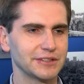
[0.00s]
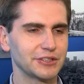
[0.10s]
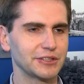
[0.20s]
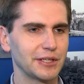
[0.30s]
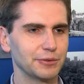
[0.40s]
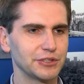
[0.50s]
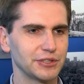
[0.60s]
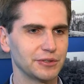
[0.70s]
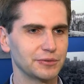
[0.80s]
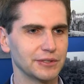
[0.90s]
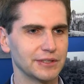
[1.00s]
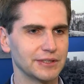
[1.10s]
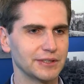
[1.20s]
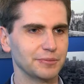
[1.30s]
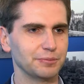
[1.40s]
zaczynają się
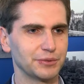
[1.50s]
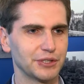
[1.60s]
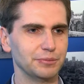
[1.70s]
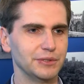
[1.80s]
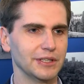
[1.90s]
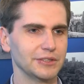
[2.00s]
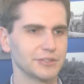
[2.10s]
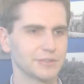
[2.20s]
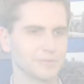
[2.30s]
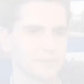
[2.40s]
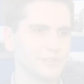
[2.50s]
e, przebijać.